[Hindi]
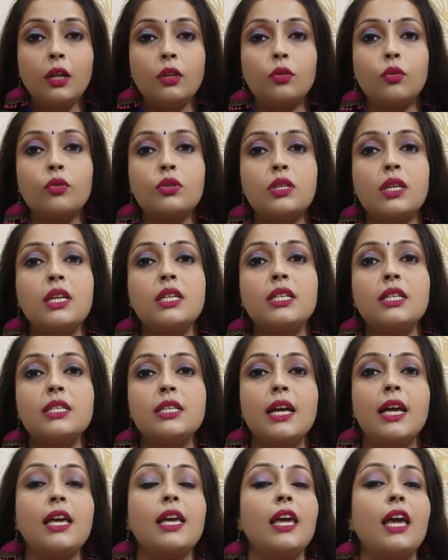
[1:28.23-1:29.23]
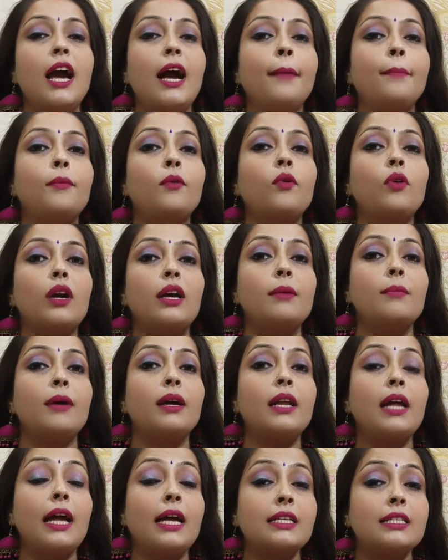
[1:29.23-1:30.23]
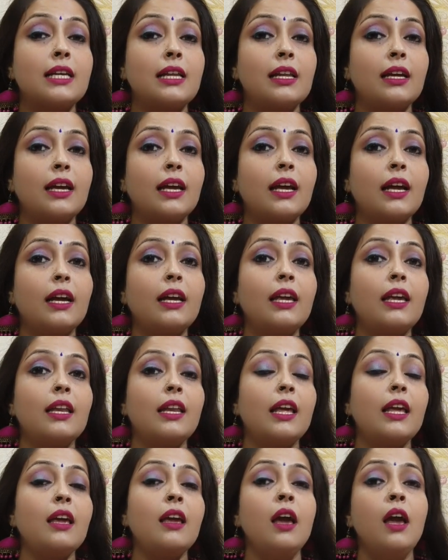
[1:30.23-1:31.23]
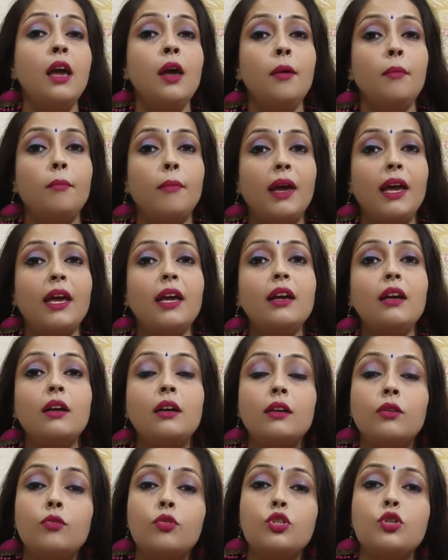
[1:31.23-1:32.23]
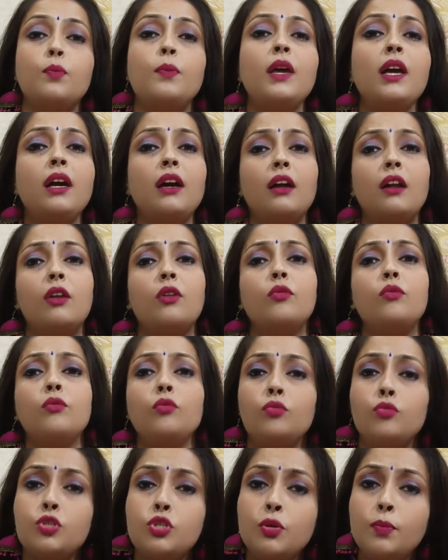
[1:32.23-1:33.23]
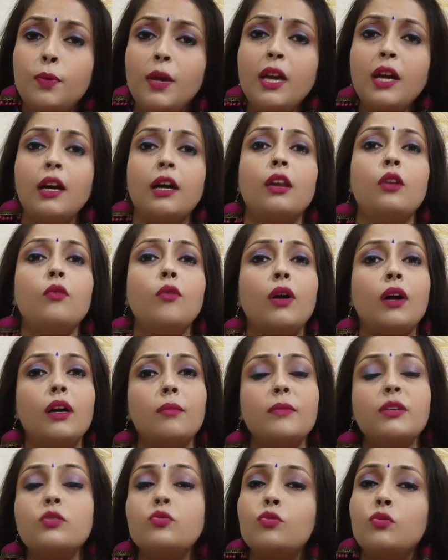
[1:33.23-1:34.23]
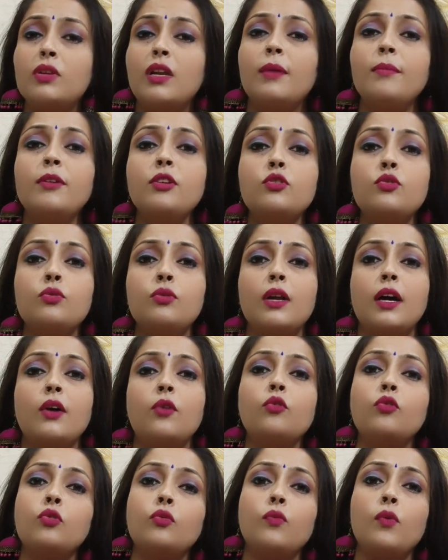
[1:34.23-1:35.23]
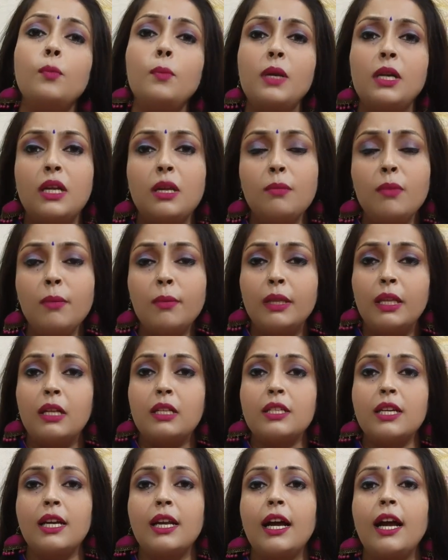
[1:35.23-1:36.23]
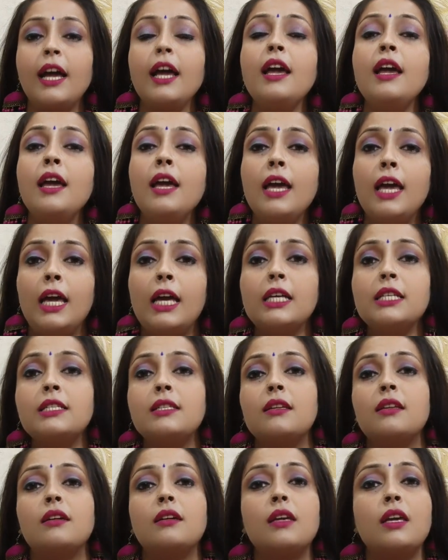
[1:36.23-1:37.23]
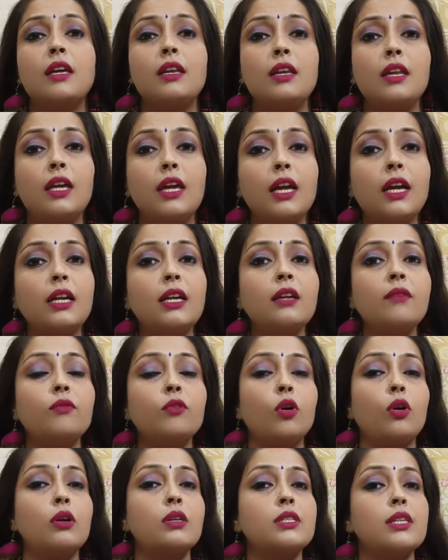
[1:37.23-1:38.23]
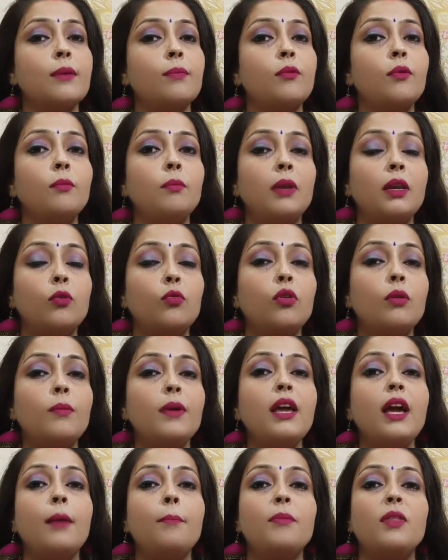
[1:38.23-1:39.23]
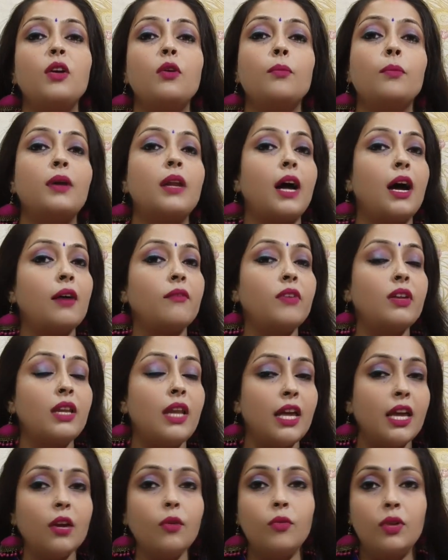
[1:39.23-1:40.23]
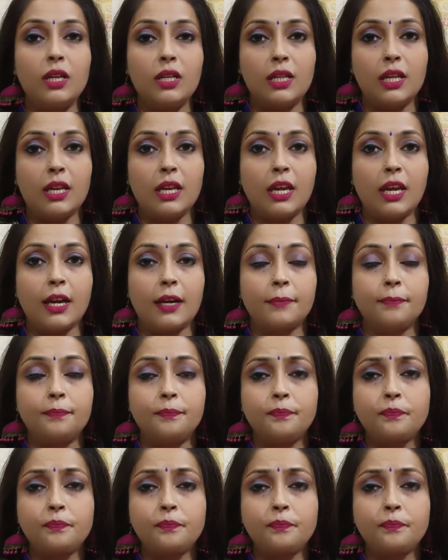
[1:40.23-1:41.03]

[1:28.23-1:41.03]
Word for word: दूसरी चीज़ है कि आपको कई बार ऐसा लगेगा कि नहीं मैं कुछ भी कर लूँ कुछ भी कर लूँ अगर मैं सोना भी छू रहा हूँ तो वो मिट्टी में बदल जा रहा है इस तरह की निगेटिव थाट्स आपको बिल्कुल भी अपने ऊपर हावी नहीं होने देनी है